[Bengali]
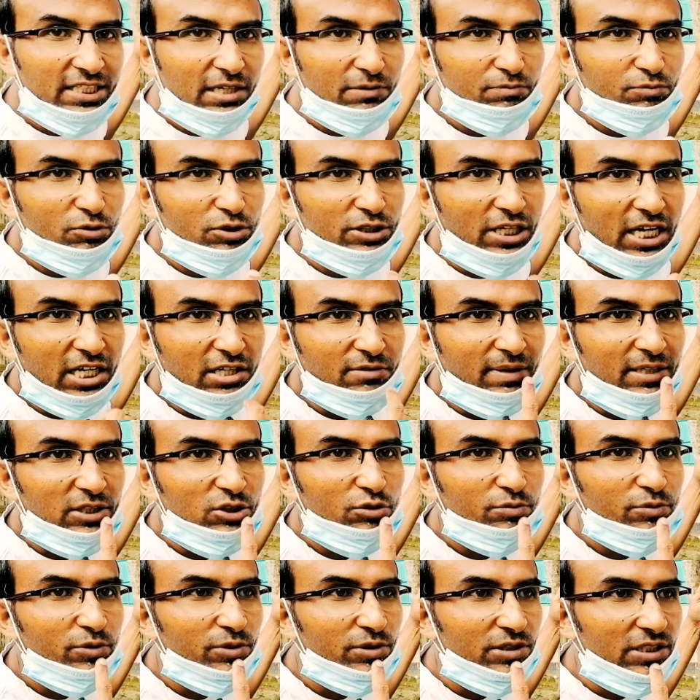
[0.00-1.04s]
প্রদানের মাধ্যমে
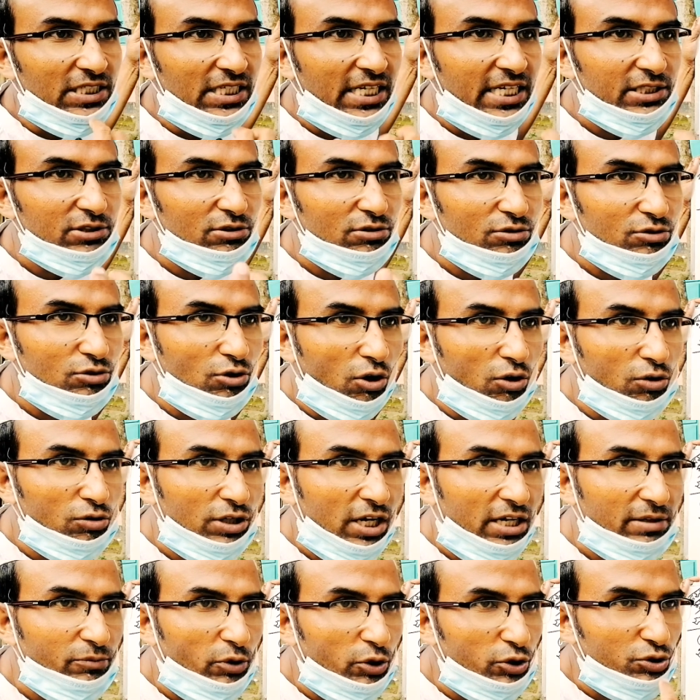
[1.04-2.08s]
হয়েছে ইলেকট্রন গ্রহণ আর
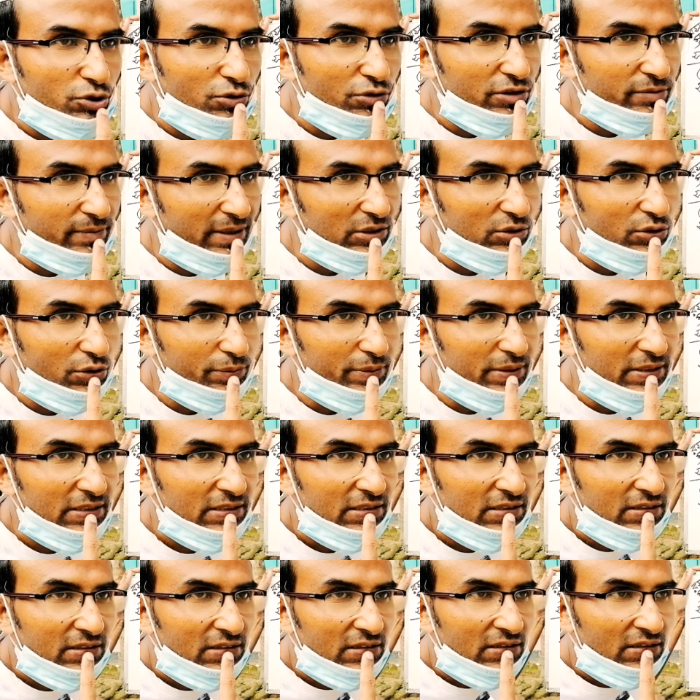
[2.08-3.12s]
বর্জনের মাধ্যমে
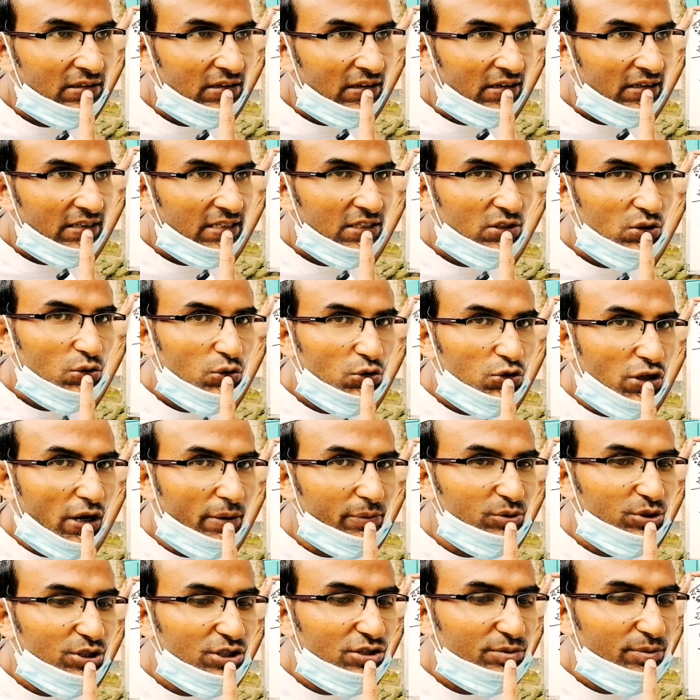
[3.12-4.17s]
কিন্তু
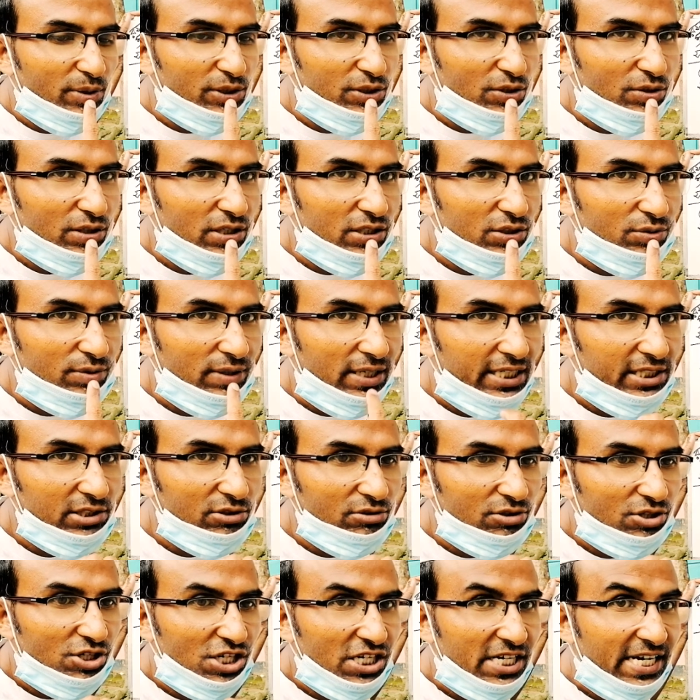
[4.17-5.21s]
সমযোজী বন্ধন কিন্তু ইলেকট্রন
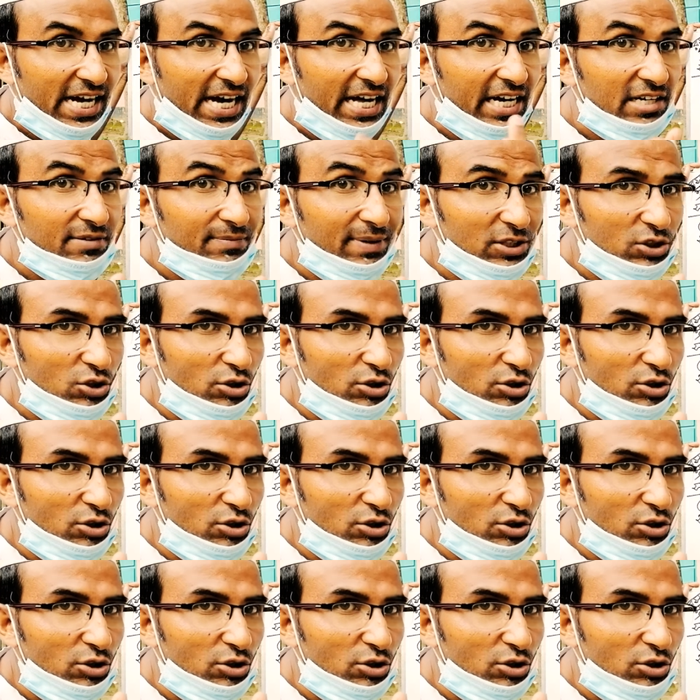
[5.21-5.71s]
শেয়ারের মাধ্যমে